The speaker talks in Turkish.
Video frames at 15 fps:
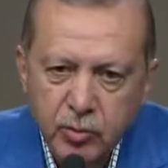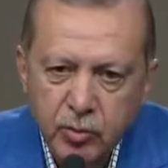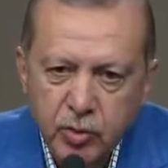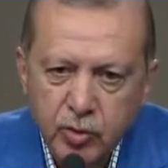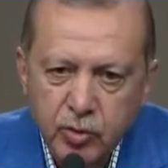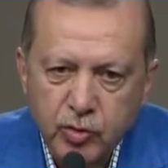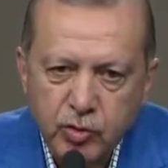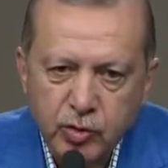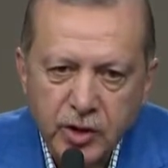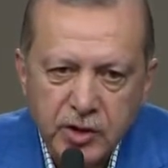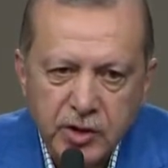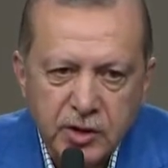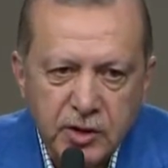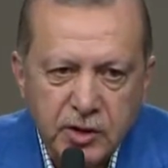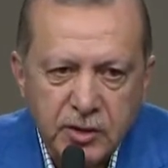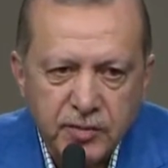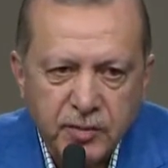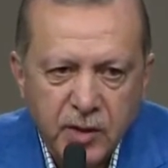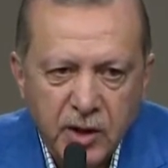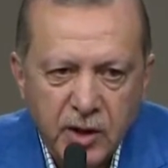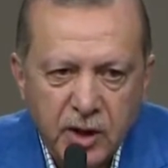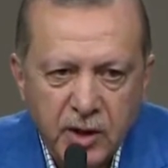Bu süreci
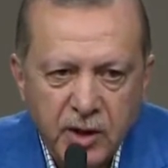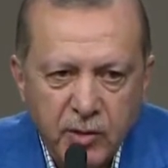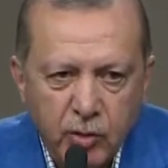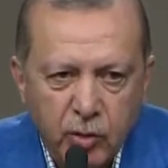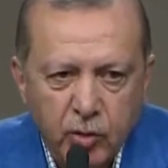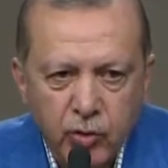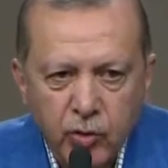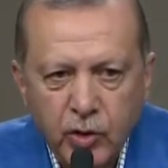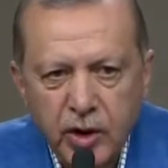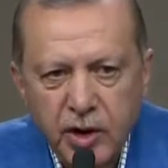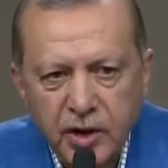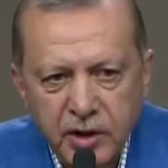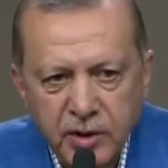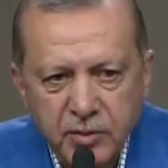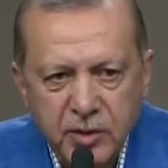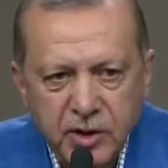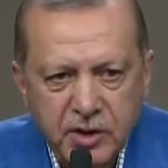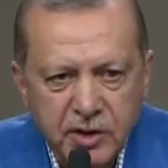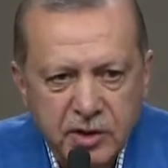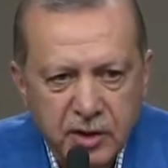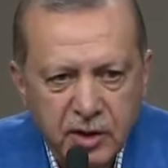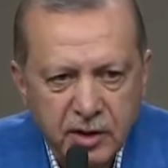ayın 10'u ile
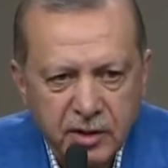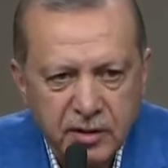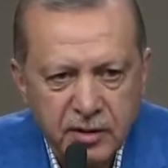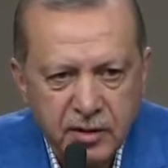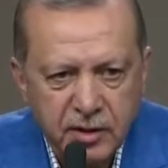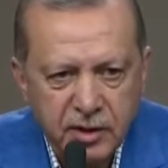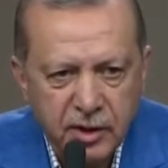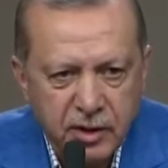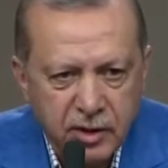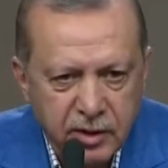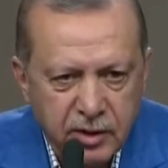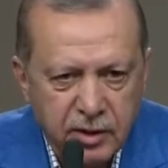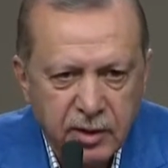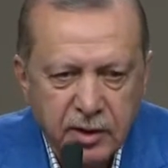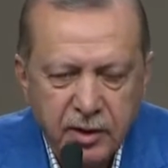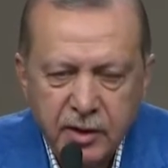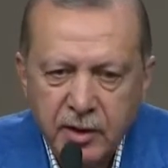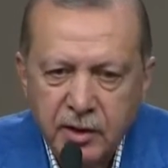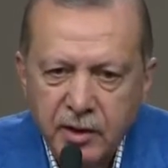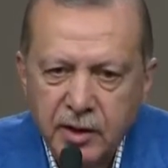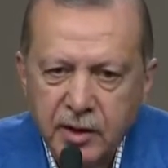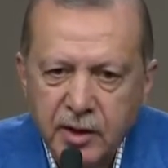22'si arasında
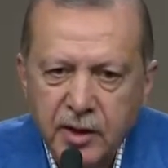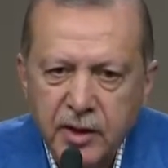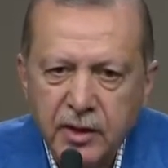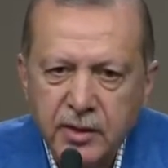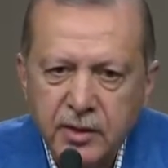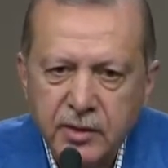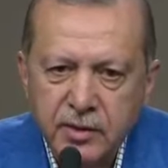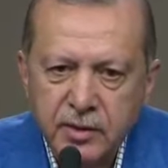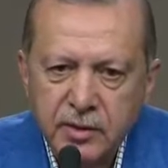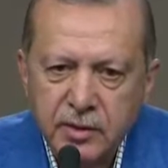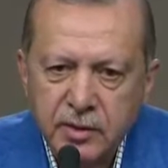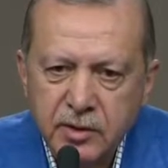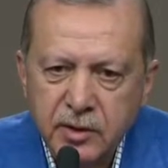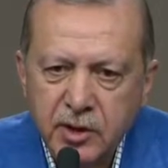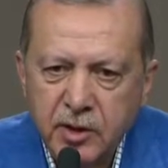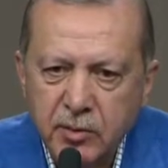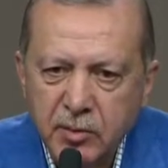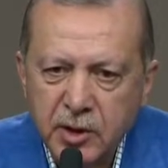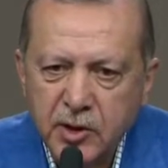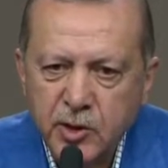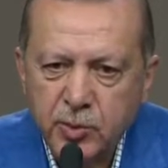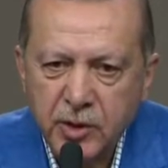yine Sayın
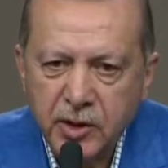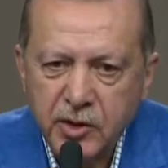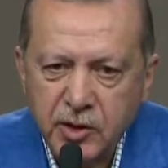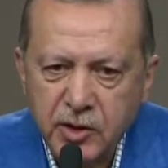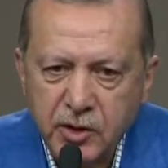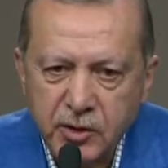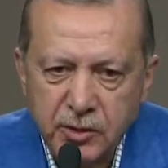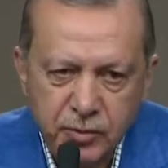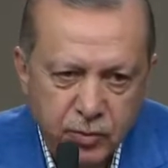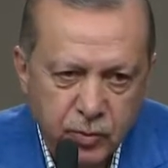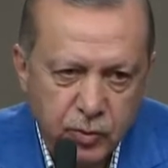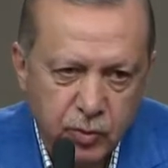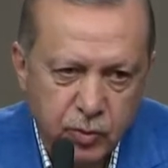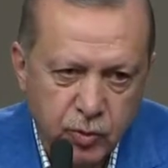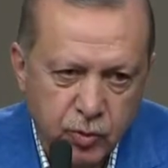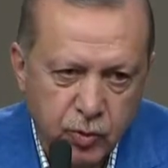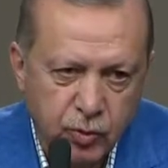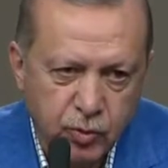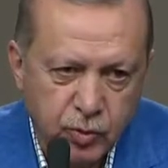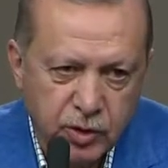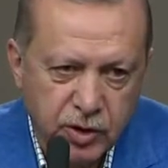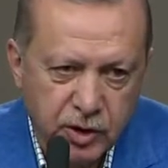Meclis Başkanı
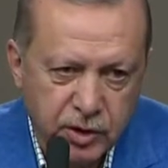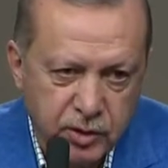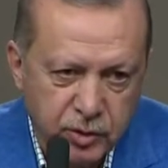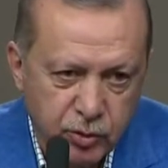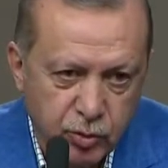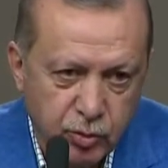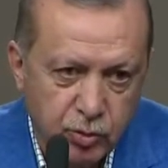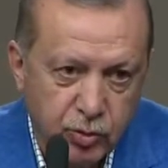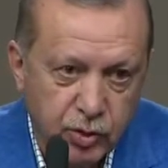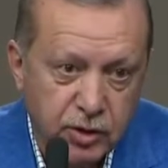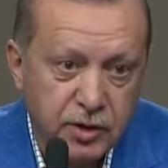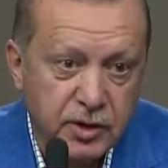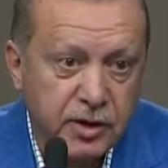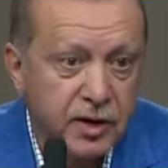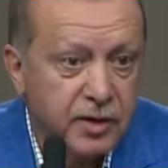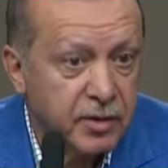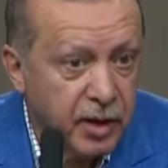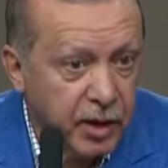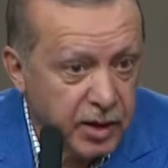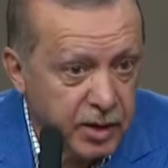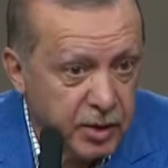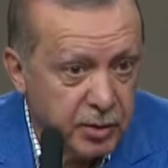götürecektir, yürütecekler,
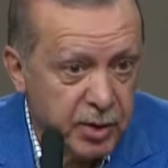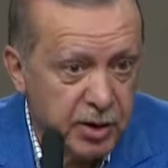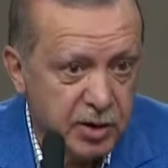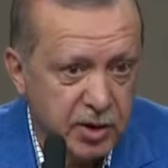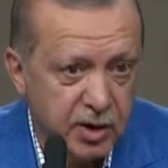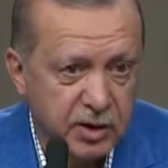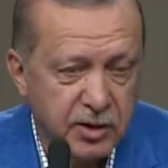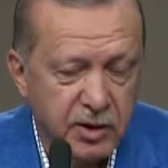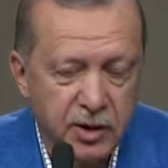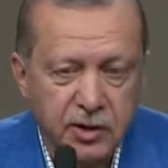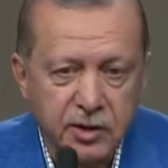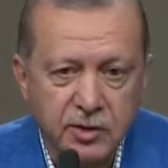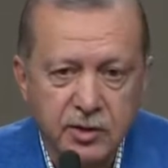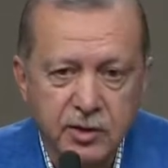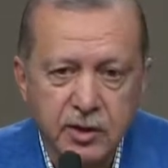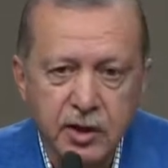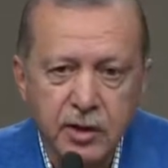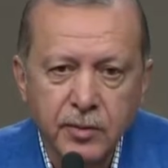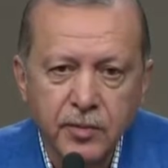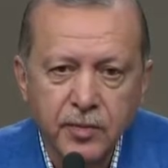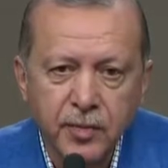takip edecektir en azından.